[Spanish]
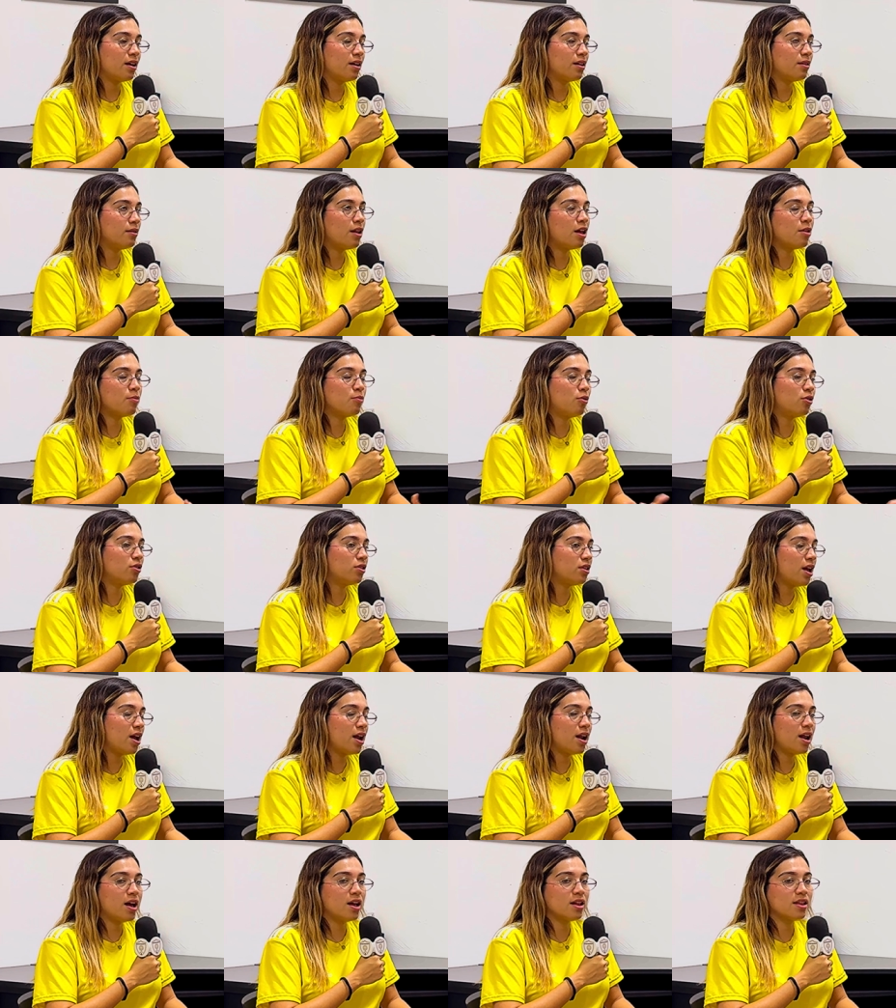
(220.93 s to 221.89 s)
las
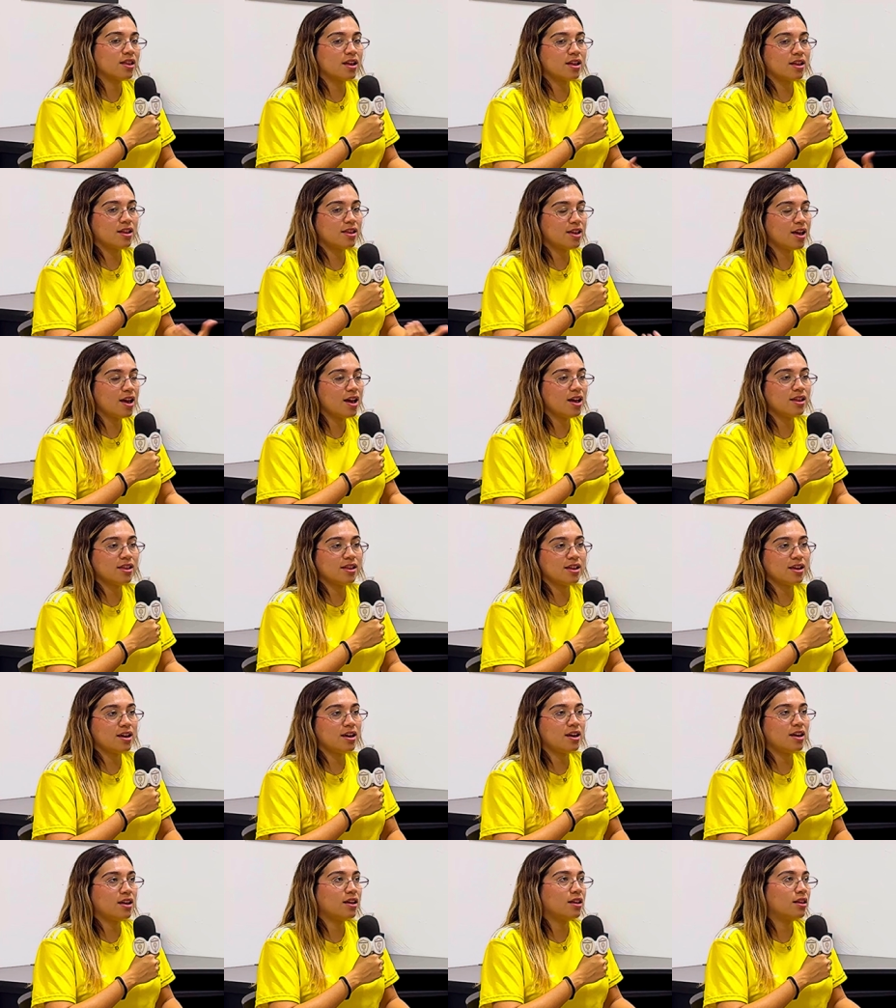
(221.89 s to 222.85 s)
porteras, el
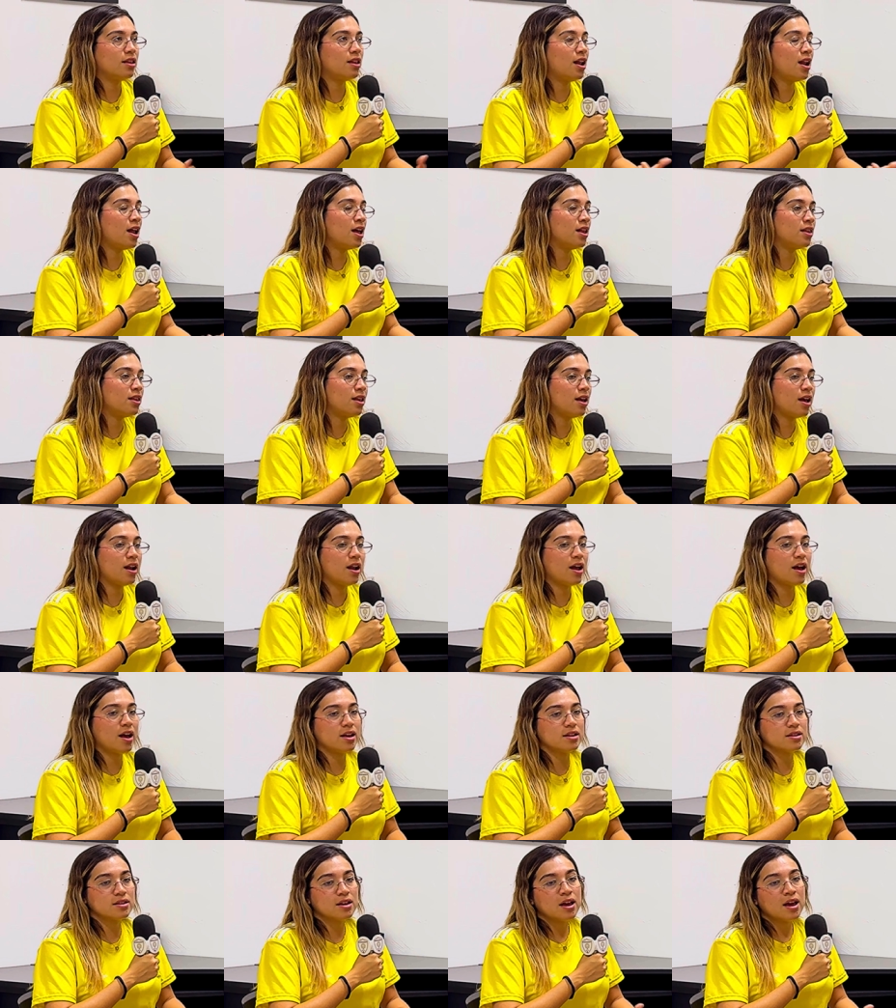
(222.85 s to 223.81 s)
Ceci,
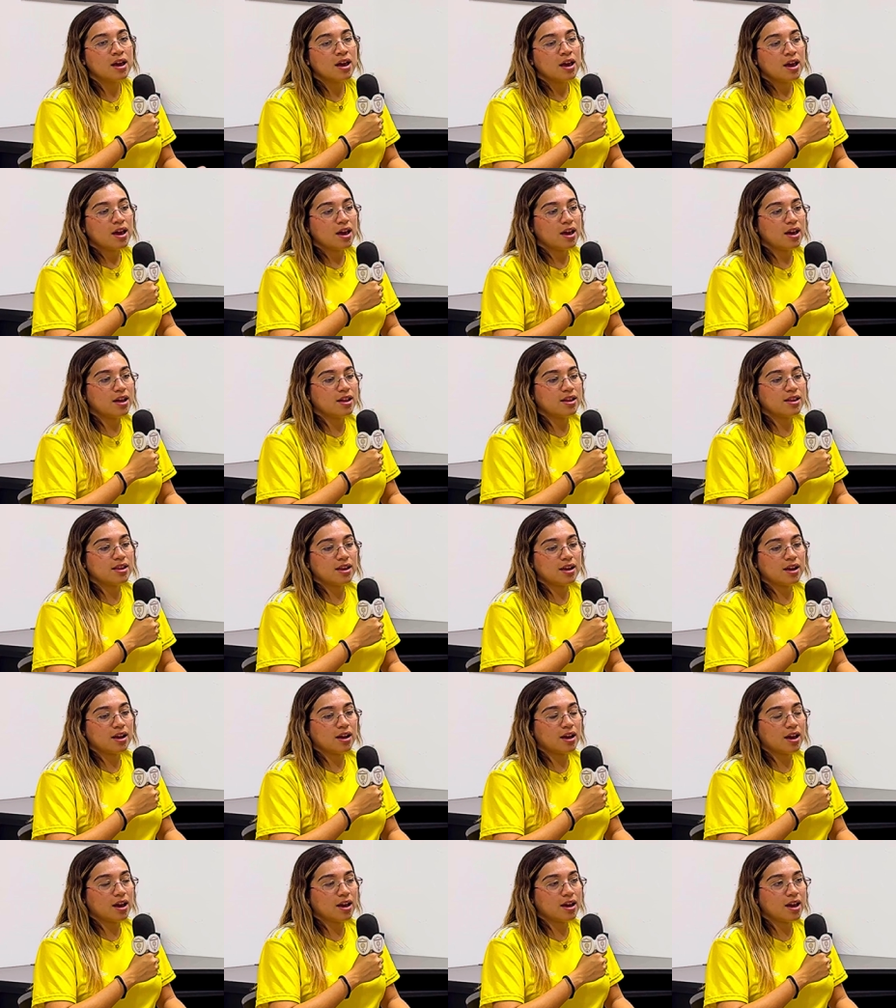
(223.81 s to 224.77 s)
delanteras,
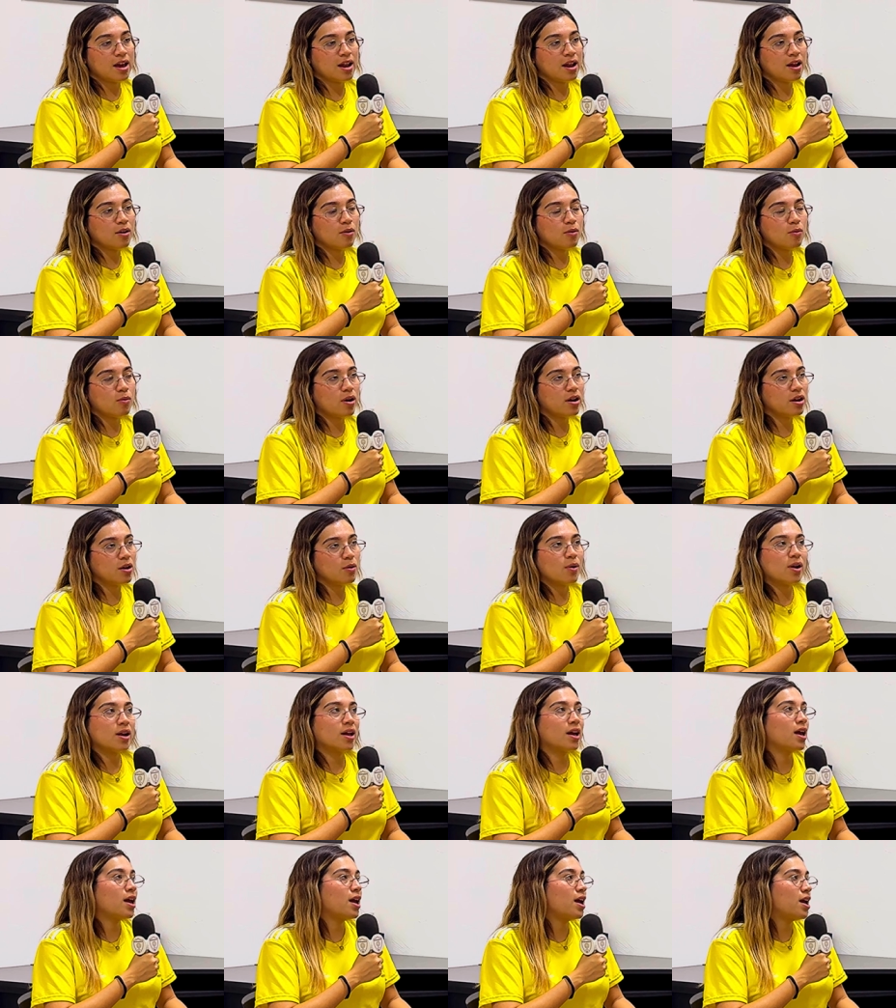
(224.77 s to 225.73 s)
este, que quieren jugar
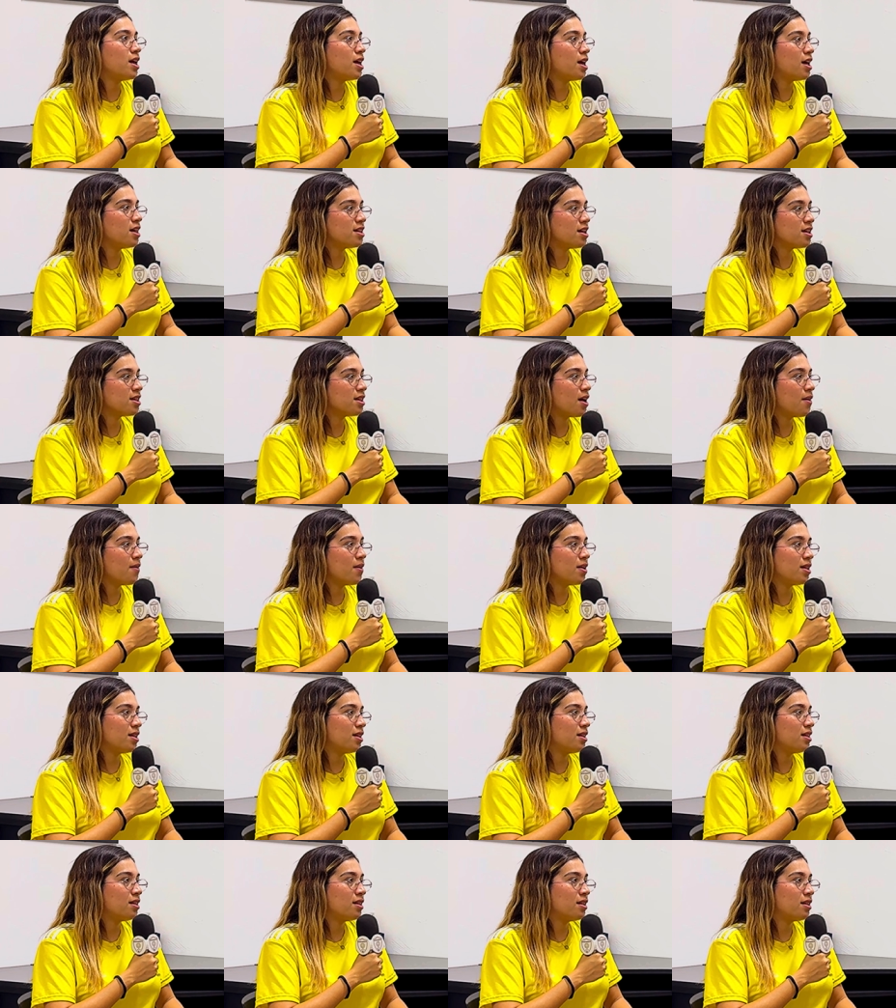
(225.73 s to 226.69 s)
igual que ellas, ya
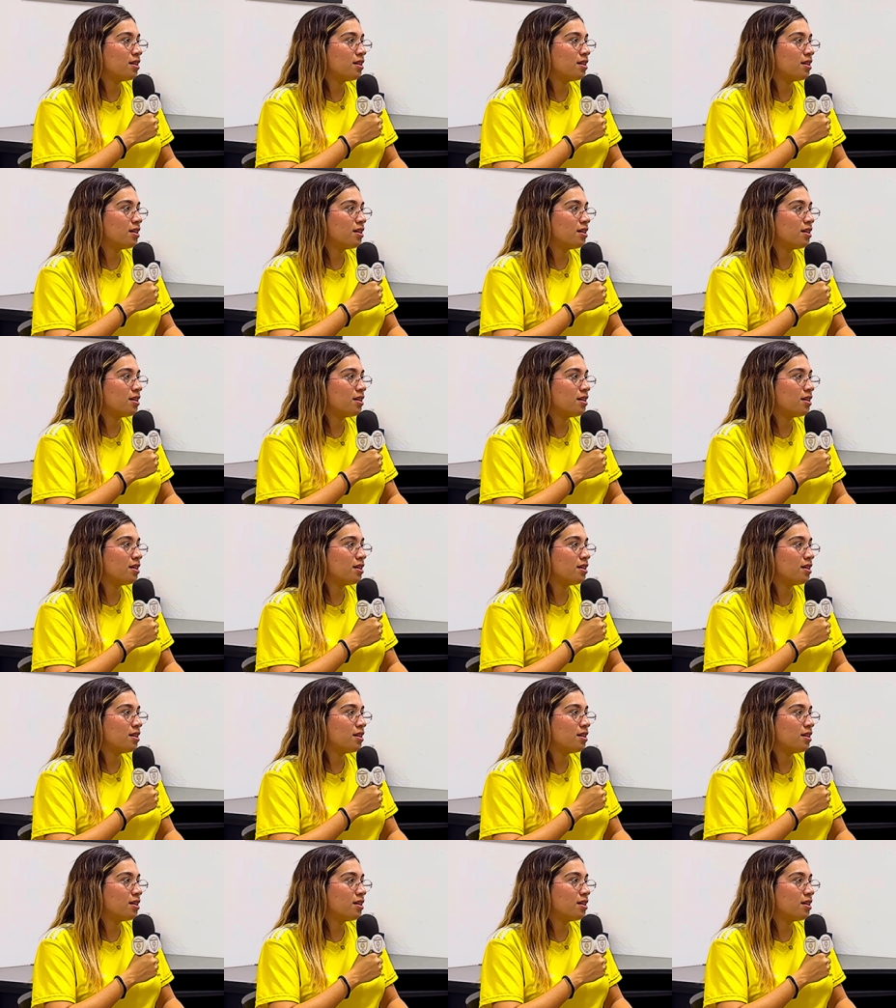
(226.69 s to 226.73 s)
saben